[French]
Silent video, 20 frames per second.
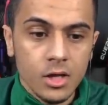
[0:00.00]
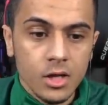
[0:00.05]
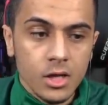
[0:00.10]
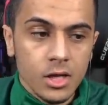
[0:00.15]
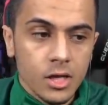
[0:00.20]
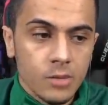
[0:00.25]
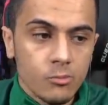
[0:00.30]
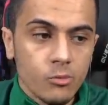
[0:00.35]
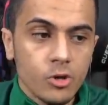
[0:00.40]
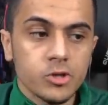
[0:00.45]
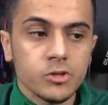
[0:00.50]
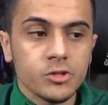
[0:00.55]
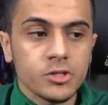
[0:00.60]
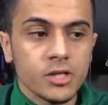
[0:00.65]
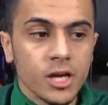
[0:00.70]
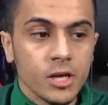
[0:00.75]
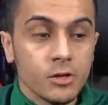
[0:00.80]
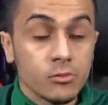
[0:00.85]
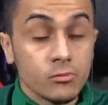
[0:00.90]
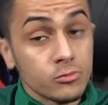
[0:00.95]
Moi, je
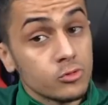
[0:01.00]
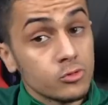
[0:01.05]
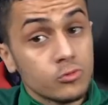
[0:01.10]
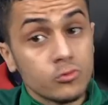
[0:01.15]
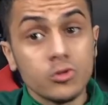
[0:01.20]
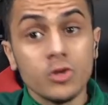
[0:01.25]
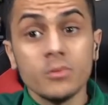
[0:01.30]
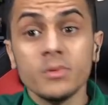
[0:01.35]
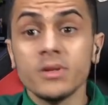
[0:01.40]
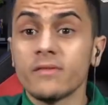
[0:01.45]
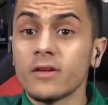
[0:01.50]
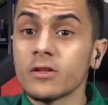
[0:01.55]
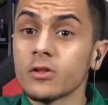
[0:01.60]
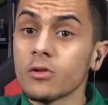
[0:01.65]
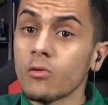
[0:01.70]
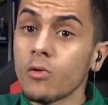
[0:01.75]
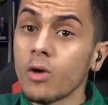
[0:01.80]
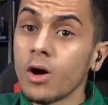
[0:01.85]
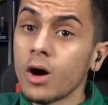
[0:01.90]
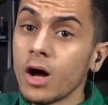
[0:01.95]
dirais donc du coup
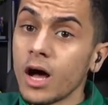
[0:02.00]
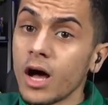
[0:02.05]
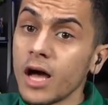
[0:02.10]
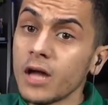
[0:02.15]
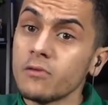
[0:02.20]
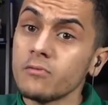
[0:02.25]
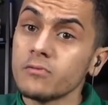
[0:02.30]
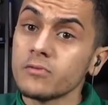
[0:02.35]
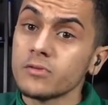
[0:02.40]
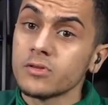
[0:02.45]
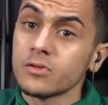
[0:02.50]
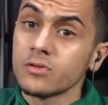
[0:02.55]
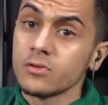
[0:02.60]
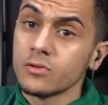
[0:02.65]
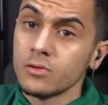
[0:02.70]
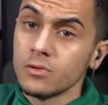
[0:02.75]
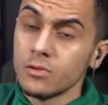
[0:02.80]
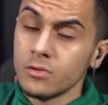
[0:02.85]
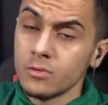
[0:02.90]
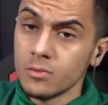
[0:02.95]
2023 annonce
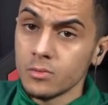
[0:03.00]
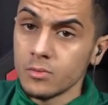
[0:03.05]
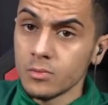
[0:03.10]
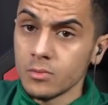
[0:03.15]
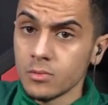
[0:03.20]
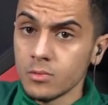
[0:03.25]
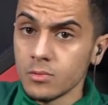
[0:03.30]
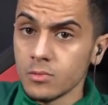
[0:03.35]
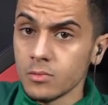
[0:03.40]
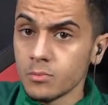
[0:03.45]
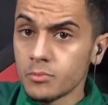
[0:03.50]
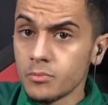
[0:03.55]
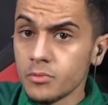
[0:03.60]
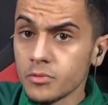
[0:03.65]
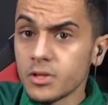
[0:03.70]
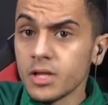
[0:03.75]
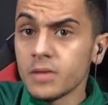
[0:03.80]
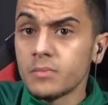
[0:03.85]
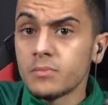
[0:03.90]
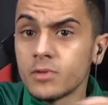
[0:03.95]

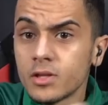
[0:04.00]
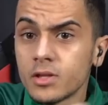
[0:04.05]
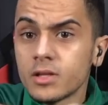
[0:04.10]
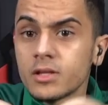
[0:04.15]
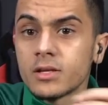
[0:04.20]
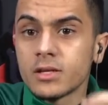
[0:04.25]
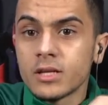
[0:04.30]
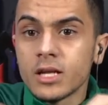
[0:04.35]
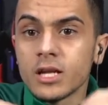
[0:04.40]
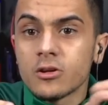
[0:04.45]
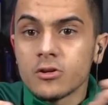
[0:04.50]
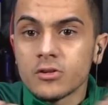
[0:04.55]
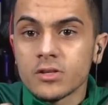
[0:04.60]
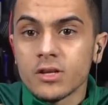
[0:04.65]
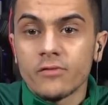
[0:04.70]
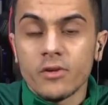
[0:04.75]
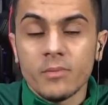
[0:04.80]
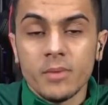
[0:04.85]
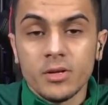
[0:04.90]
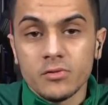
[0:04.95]
peut-être quelques
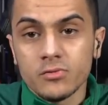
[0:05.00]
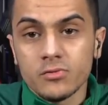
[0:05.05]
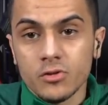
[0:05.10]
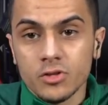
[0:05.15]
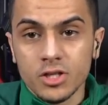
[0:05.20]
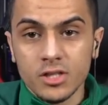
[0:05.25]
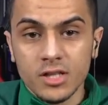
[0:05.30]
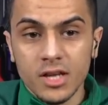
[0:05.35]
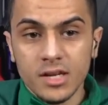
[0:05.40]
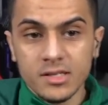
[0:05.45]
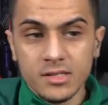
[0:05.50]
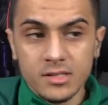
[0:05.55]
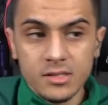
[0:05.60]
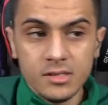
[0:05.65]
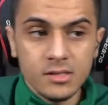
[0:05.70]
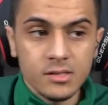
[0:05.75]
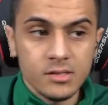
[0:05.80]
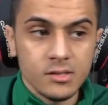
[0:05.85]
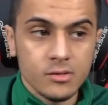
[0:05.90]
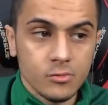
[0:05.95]
informations sur GTA
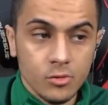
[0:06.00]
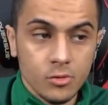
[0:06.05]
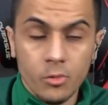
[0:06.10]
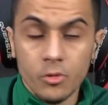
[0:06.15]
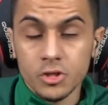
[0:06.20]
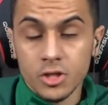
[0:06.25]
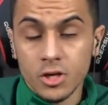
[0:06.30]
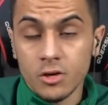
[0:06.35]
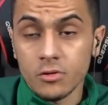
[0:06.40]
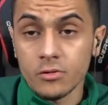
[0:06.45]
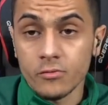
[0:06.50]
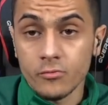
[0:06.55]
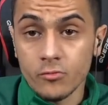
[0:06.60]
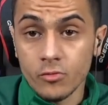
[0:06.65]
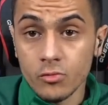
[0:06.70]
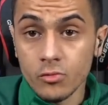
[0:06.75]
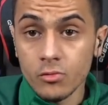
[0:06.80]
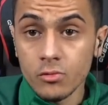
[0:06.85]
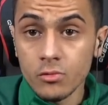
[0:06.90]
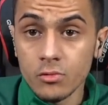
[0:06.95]
6, le prochain Grand Theft
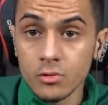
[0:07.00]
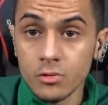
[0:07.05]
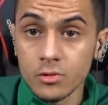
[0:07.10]
Auto.